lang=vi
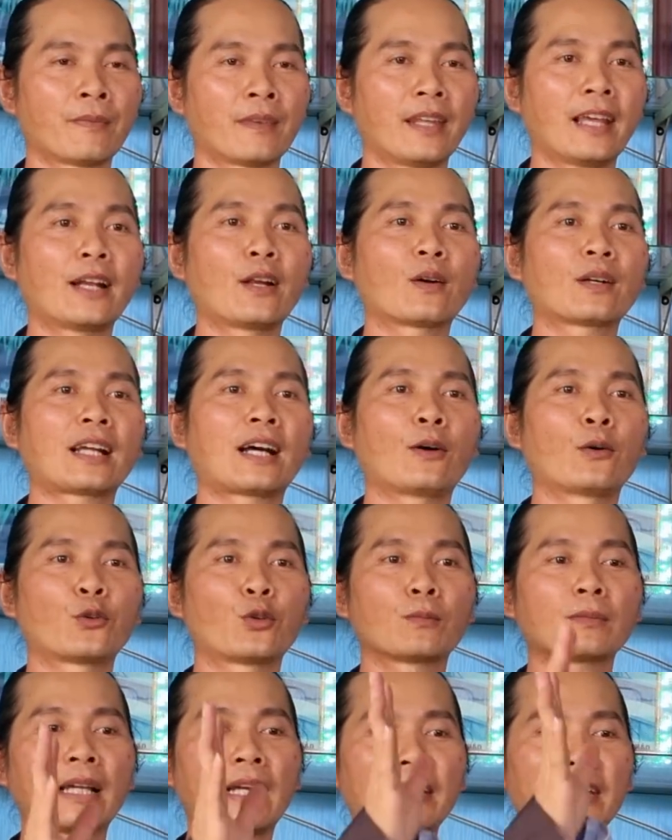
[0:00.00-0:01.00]
Giai đoạn đầu
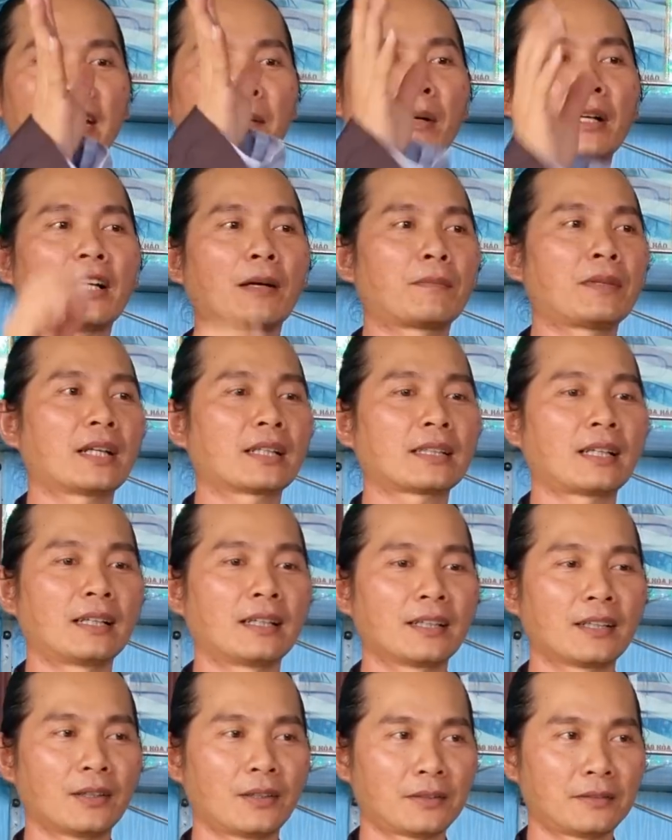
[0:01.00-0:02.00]
chúng ta chỉ mới đọc văn
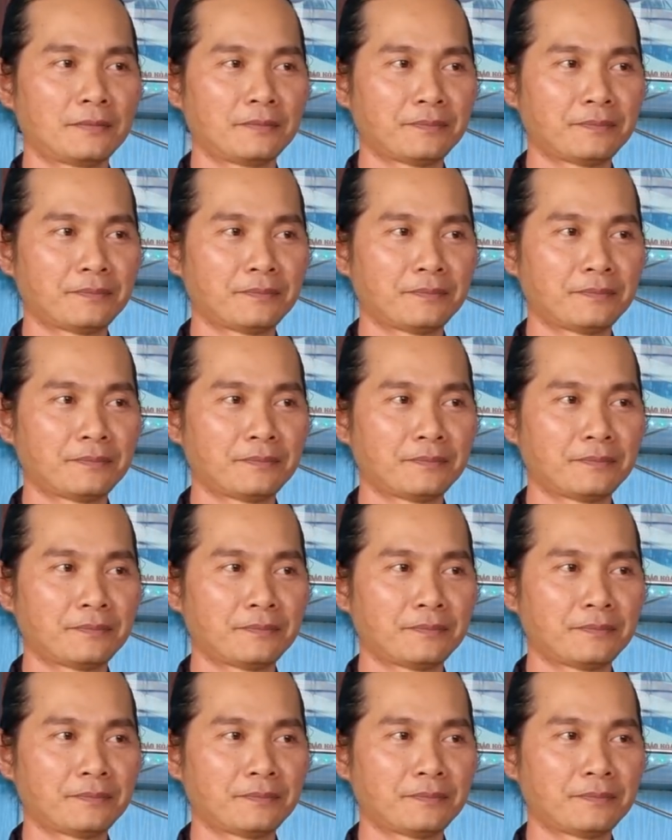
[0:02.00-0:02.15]
tự thôi.